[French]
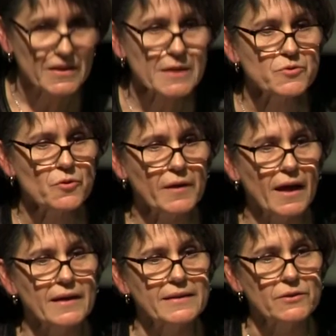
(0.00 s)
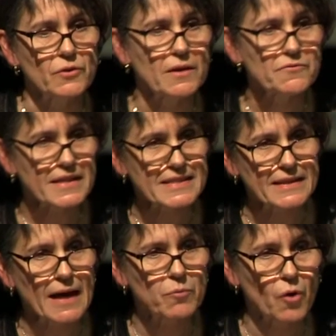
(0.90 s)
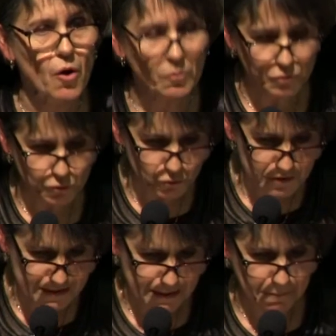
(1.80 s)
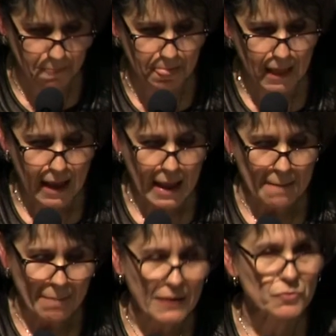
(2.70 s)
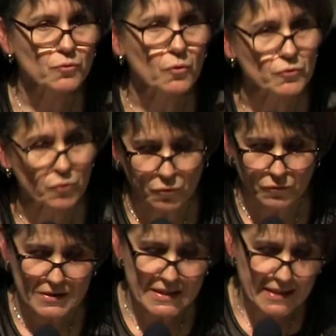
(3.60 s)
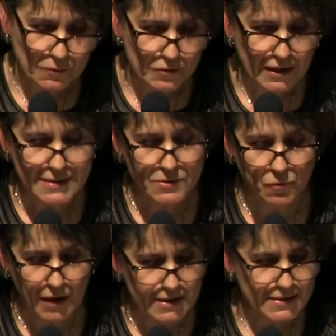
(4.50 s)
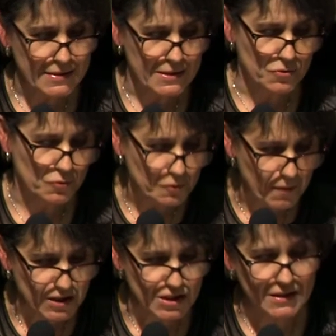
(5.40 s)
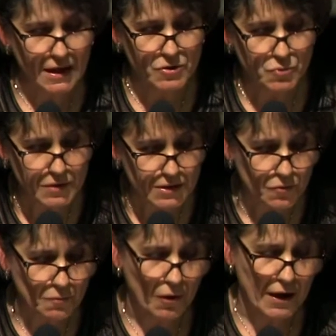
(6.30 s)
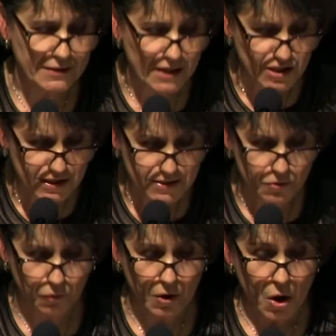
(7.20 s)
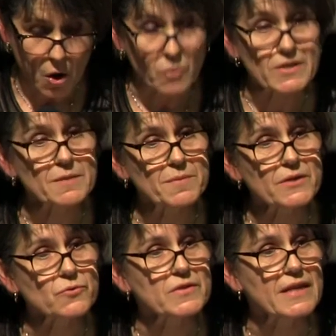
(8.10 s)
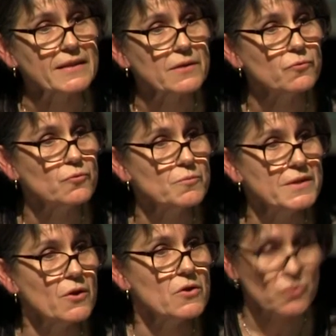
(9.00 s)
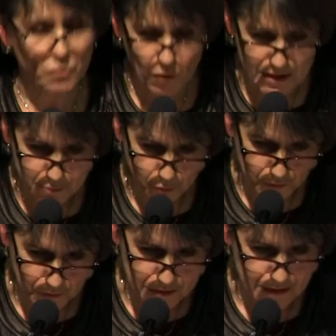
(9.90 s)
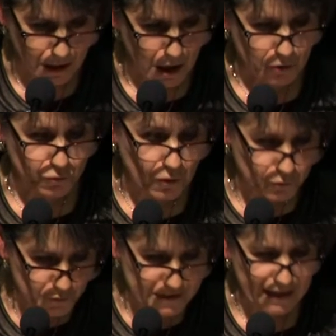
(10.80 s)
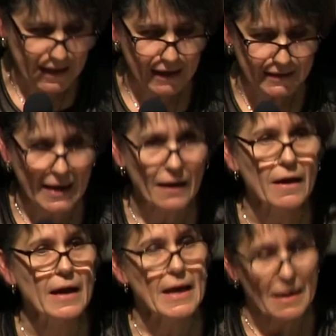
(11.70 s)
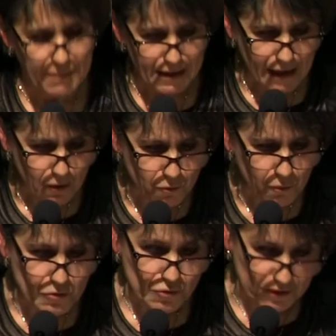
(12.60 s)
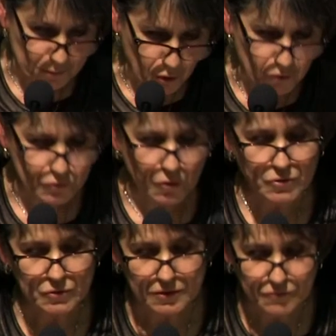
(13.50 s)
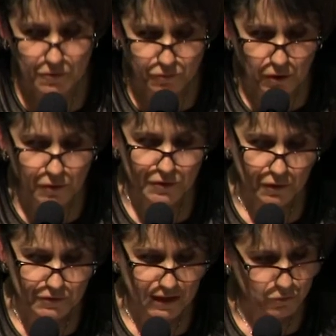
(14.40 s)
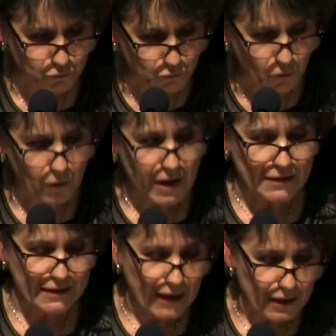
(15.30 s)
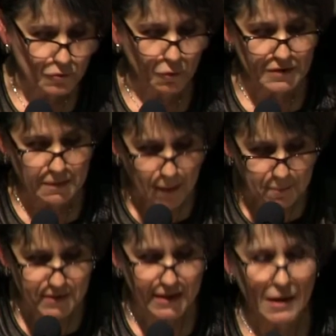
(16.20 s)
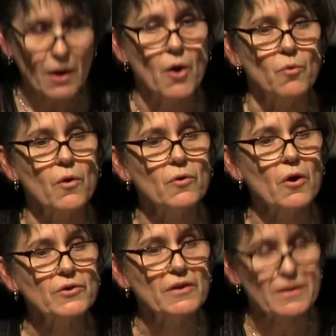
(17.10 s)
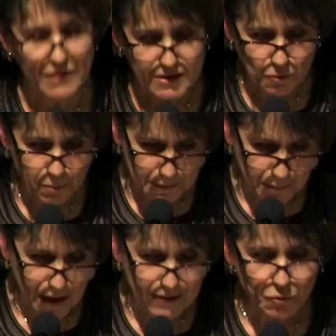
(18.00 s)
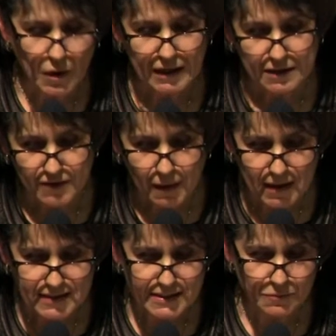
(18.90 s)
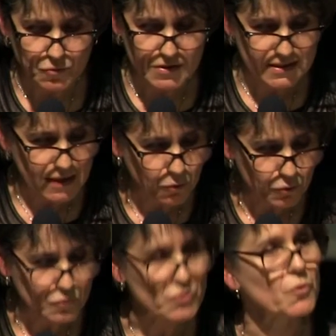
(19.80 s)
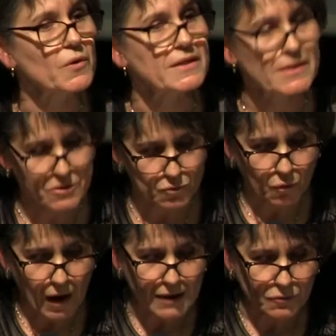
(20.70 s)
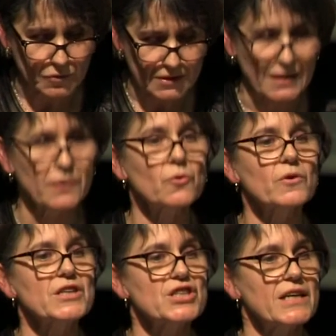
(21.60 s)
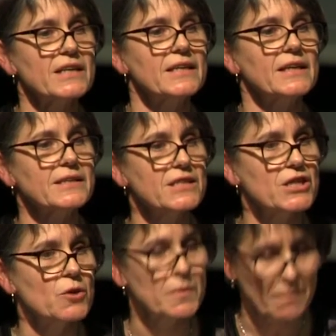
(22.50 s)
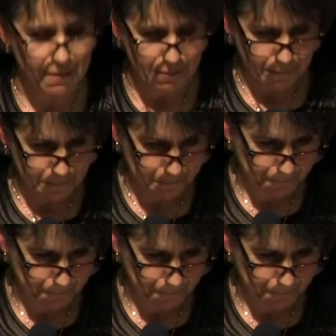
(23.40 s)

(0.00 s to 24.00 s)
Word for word: Philippe Seguin était un infatigable homme de dossier. Partout on trouve ces annotations, incises, notes marginales, soulignements, interjections, aussi bien sur sa très volumineuse correspondance durant toute sa carrière, mais également sur des blocs-notes, des feuilles volantes en tête ou non, des cartons, des papiers, ou encore dans les versions préparatoires et les verbatimes de ses allocutions et discours annotés, corrigés, qu'il rédigeait lui-même.